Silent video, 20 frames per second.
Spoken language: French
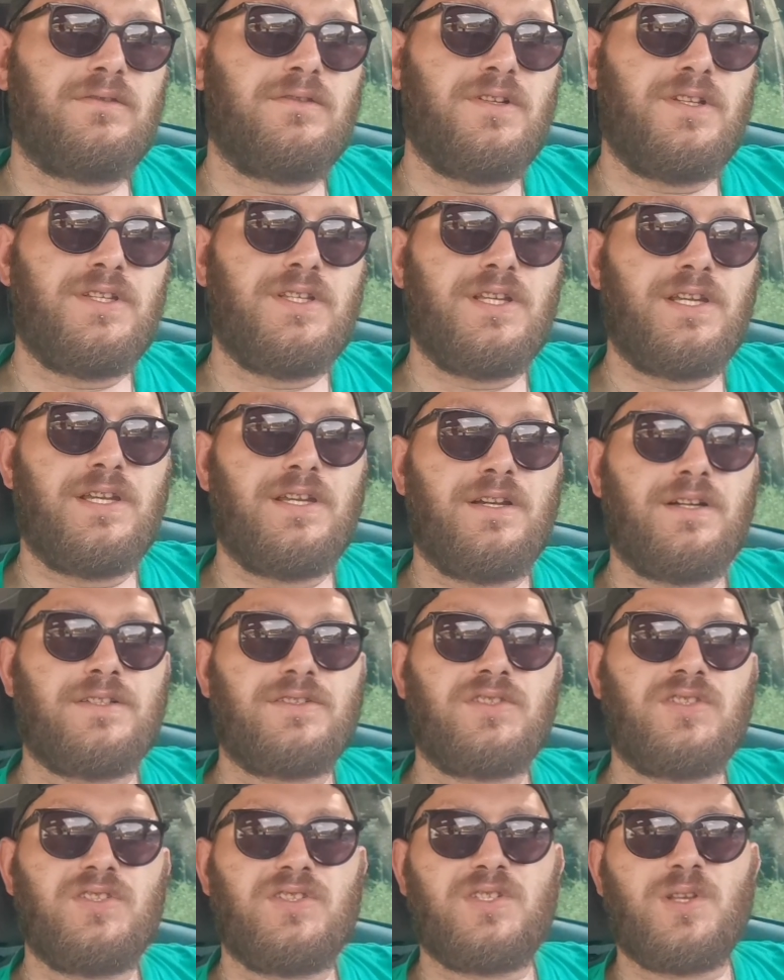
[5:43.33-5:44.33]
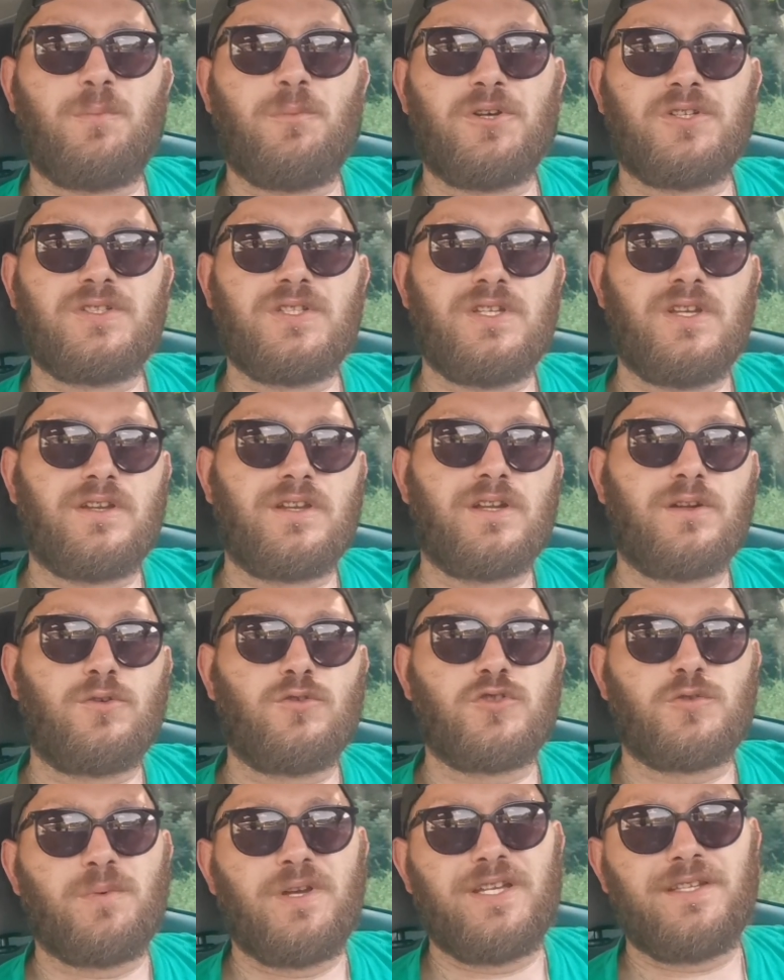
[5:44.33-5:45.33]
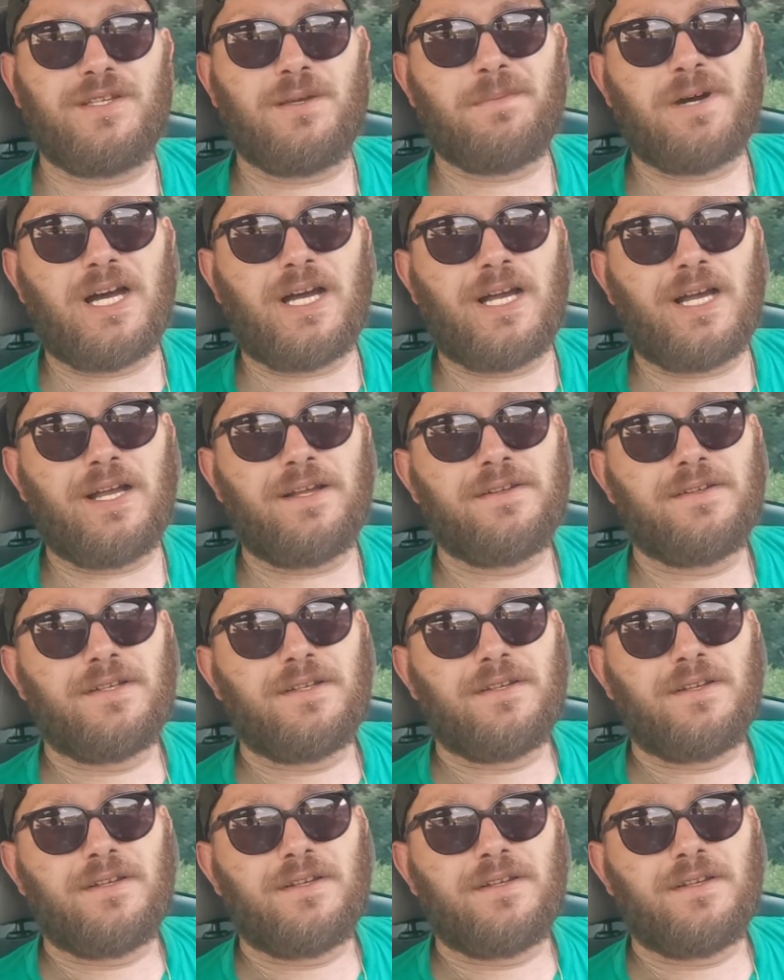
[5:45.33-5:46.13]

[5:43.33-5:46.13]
lié à ce qui s'est passé il y a quelques semaines, et ben